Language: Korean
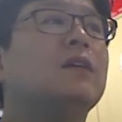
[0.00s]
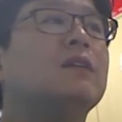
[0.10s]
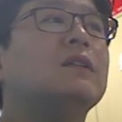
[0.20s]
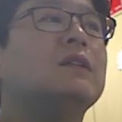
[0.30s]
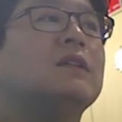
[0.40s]

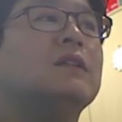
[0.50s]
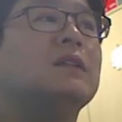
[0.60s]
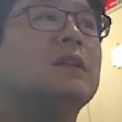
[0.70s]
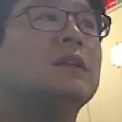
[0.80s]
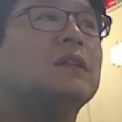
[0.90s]
어쨌든
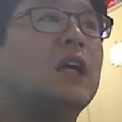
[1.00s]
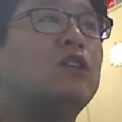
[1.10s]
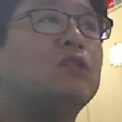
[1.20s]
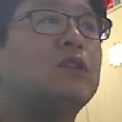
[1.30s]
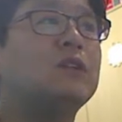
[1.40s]
4,
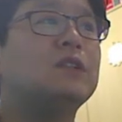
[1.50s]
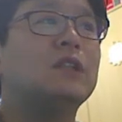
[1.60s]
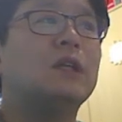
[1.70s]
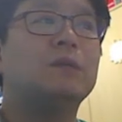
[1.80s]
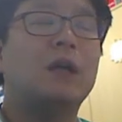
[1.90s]
6개월
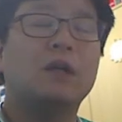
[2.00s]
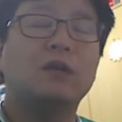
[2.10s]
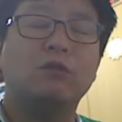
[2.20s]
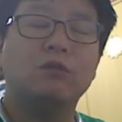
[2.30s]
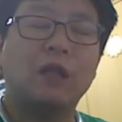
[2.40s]

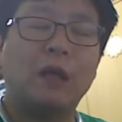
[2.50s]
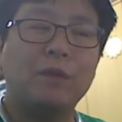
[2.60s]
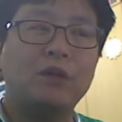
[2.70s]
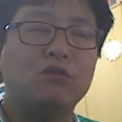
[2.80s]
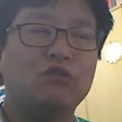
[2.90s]
지나고
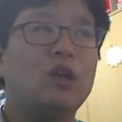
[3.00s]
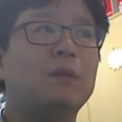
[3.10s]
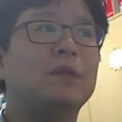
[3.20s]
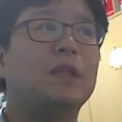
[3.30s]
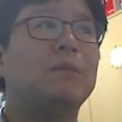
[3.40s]
나면
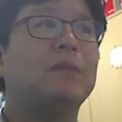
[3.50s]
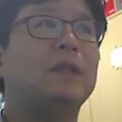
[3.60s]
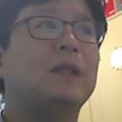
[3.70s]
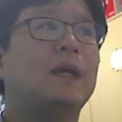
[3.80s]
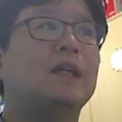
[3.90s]
유압이
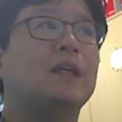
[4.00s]
됩니다.